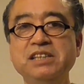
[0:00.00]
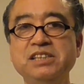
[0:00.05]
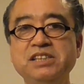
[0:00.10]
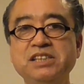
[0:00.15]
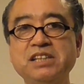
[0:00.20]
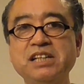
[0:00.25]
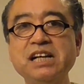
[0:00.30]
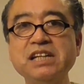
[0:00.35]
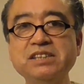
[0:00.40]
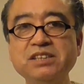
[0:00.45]

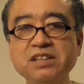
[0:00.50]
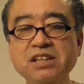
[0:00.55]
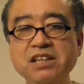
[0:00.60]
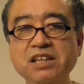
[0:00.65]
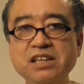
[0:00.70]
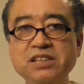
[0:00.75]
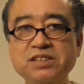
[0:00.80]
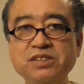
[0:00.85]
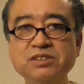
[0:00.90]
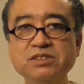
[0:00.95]
近すぎ
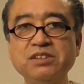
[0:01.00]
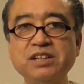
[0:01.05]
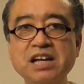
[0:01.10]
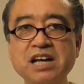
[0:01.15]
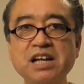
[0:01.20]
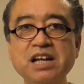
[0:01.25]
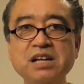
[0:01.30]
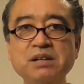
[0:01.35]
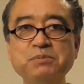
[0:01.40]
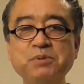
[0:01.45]
てすぐ
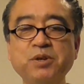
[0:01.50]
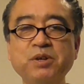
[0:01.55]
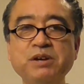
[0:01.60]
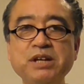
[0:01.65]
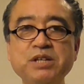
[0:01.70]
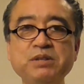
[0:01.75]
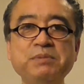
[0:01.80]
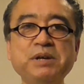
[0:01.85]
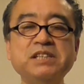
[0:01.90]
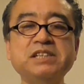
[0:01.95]
叶うもの
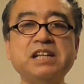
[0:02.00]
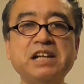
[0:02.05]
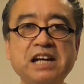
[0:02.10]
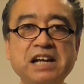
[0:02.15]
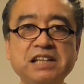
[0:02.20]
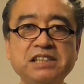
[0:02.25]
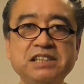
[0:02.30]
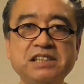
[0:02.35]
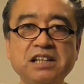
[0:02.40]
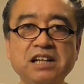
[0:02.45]
は夢じゃ
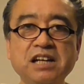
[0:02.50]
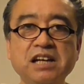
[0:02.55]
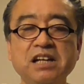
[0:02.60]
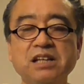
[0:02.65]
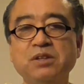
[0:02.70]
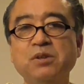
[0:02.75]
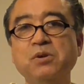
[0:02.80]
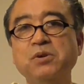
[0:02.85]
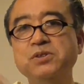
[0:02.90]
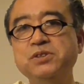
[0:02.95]
ないし
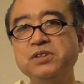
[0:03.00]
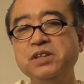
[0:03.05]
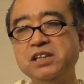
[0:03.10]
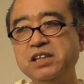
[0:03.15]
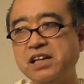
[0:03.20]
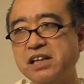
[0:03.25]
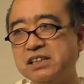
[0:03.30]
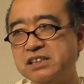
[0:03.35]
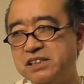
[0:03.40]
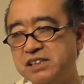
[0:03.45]
遠す
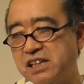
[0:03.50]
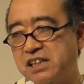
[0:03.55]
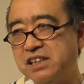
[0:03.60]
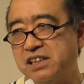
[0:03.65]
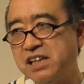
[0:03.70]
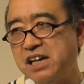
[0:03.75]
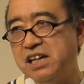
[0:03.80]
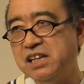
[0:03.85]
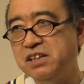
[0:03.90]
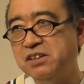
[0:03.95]
ぎて
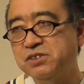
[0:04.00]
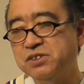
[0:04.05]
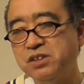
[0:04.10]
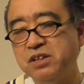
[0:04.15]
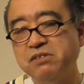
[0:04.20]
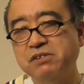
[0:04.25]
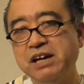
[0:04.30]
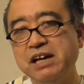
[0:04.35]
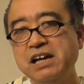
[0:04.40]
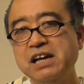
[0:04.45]
絶対に
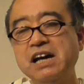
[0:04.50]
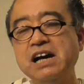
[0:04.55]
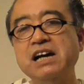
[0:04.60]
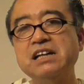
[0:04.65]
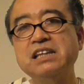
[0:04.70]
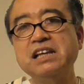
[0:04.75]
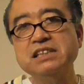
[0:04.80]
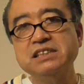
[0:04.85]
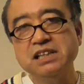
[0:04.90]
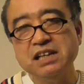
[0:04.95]
それは
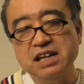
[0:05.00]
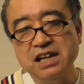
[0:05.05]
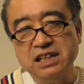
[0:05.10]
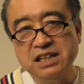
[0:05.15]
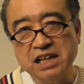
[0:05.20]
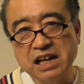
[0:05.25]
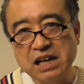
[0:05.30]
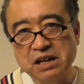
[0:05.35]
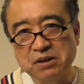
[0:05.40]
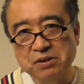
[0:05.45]
果たせな
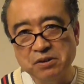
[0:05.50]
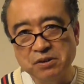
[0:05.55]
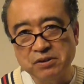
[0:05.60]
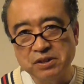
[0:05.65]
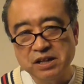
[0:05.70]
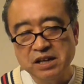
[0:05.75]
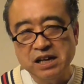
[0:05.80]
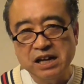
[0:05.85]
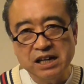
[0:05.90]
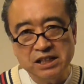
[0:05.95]
いであ
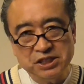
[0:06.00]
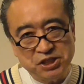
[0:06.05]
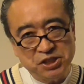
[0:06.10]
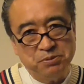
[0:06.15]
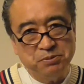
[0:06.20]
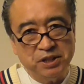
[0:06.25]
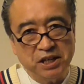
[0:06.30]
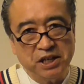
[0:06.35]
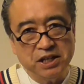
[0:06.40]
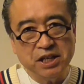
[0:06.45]
ろう
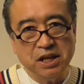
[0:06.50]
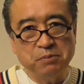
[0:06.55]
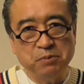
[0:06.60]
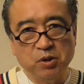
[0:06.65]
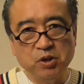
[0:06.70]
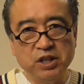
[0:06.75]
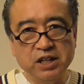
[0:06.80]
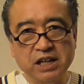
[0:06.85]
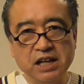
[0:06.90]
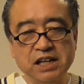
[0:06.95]
アチーブできない
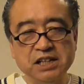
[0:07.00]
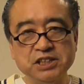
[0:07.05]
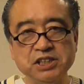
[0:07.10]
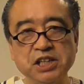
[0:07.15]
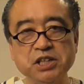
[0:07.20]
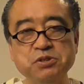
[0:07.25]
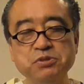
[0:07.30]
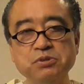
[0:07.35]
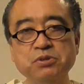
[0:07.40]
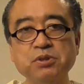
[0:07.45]
ものに関し
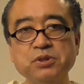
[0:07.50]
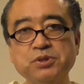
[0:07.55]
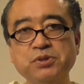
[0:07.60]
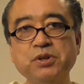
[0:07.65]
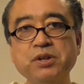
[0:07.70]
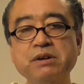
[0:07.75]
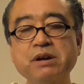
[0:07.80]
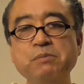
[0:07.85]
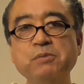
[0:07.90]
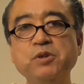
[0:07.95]
て言うと
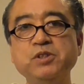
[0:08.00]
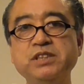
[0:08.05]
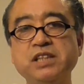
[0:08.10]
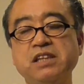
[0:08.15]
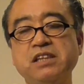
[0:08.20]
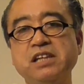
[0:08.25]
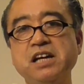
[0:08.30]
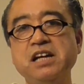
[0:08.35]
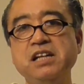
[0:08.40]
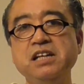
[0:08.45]
それはもう
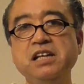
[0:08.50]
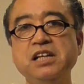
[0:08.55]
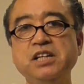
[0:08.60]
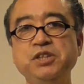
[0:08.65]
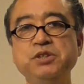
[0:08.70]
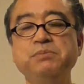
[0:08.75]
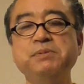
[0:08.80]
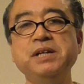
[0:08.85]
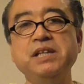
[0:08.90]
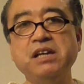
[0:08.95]
絶対に
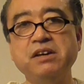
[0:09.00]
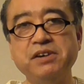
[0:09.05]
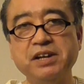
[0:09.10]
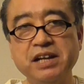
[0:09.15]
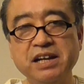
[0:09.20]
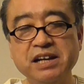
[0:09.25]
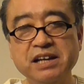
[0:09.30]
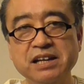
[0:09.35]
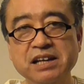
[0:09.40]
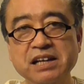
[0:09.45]
夢ではない